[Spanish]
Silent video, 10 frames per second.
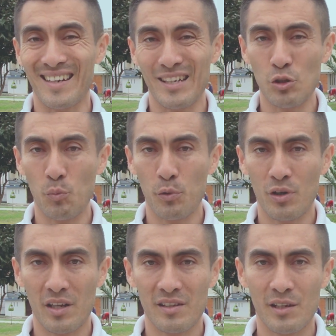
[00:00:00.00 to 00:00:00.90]
a retos
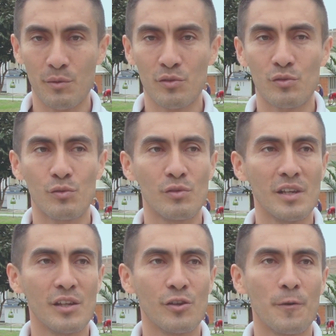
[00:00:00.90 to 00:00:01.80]
progresivos, tu
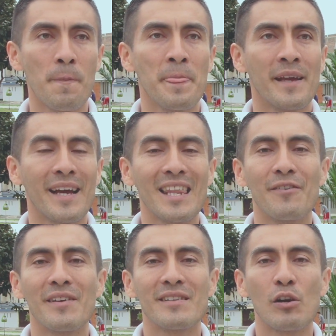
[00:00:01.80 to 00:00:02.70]
niño,
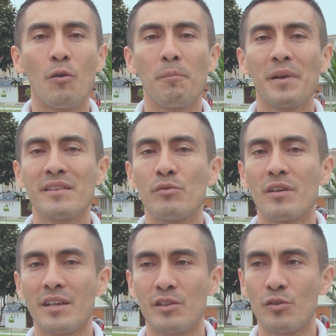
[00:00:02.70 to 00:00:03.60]
cada vez que completa
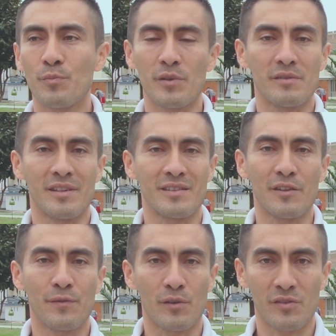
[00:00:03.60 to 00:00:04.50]
un reto, pues se está
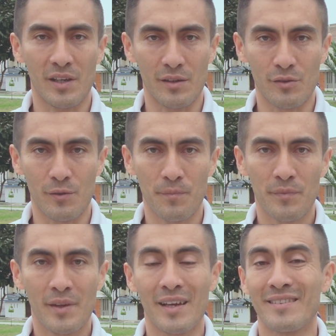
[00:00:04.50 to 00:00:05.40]
esforzando
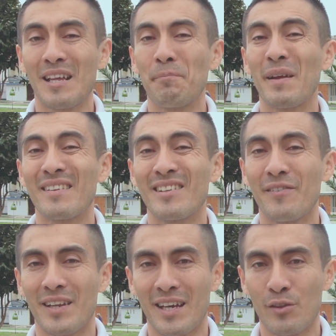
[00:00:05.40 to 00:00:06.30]
está
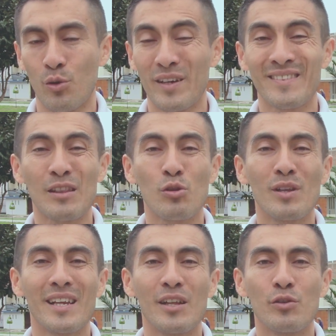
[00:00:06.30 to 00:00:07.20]
perseverando, está
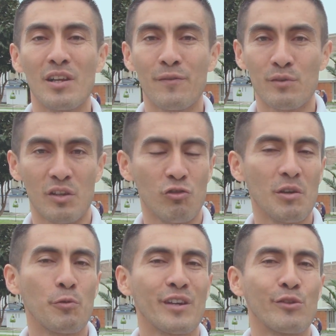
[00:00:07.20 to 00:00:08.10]
tolerando las
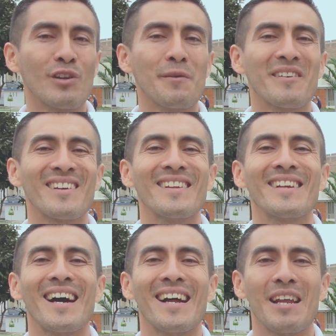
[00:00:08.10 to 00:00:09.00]
frustraciones porque no le va a
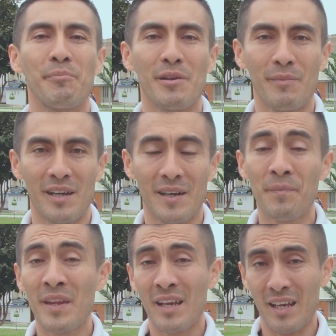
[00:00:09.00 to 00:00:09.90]
salir a la primera.
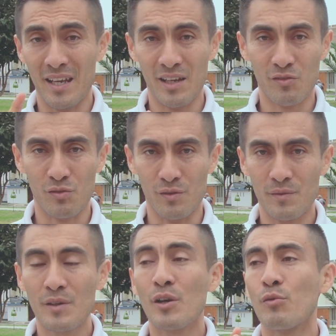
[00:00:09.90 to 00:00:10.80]

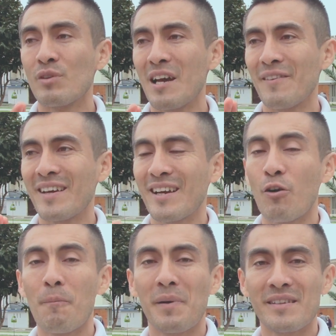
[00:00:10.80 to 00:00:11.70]
Eso, una vez que
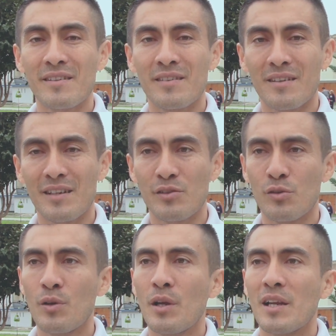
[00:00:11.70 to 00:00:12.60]
complete ese
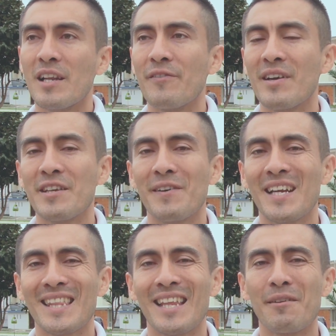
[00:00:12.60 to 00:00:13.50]
reto, le va a llevar
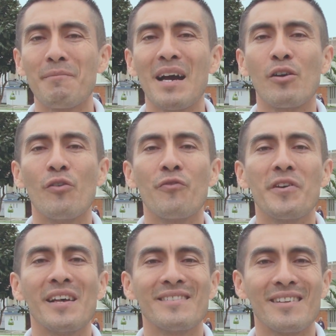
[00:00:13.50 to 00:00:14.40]
a tener más
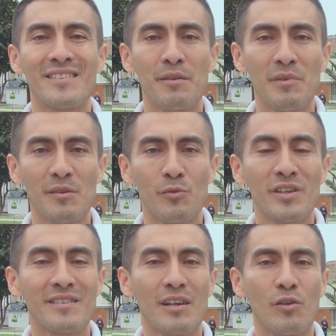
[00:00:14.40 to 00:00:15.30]
confianza en sí mismo
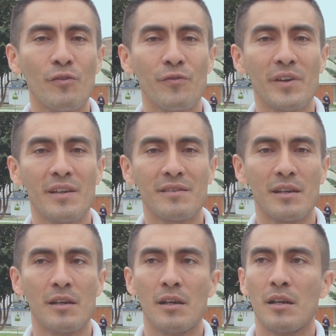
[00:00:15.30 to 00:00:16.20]
y esta
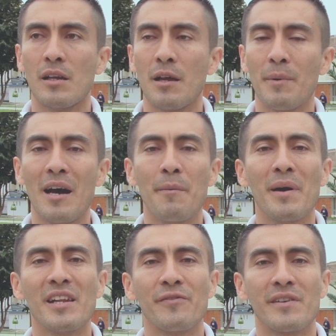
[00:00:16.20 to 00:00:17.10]
confianza la va a
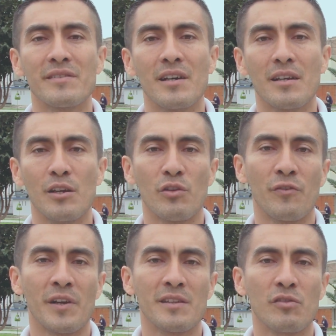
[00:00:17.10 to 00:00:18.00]
manifestar en los
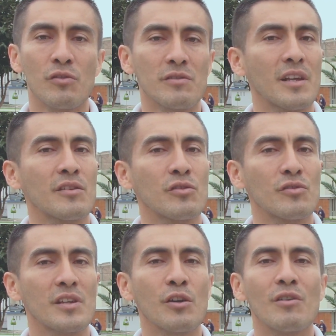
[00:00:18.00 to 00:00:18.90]
diferentes
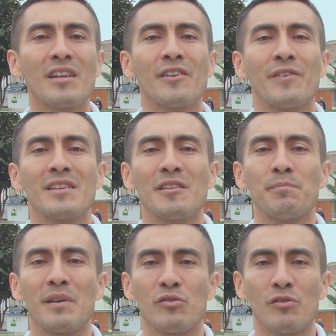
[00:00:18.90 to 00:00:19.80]
contextos y con las diferentes
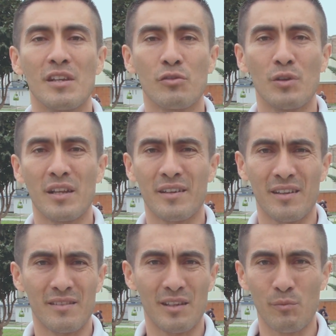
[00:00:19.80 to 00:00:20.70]
personas con las
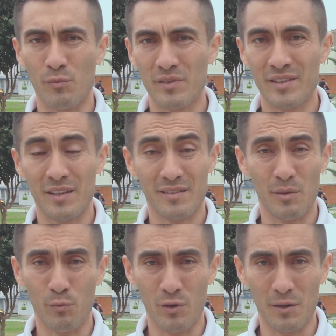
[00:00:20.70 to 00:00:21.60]
que se
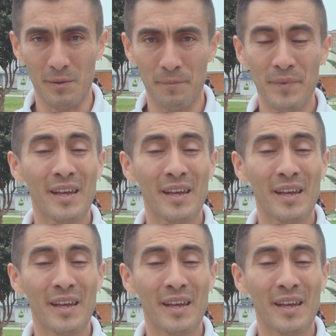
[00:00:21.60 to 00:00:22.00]
desenvuelva.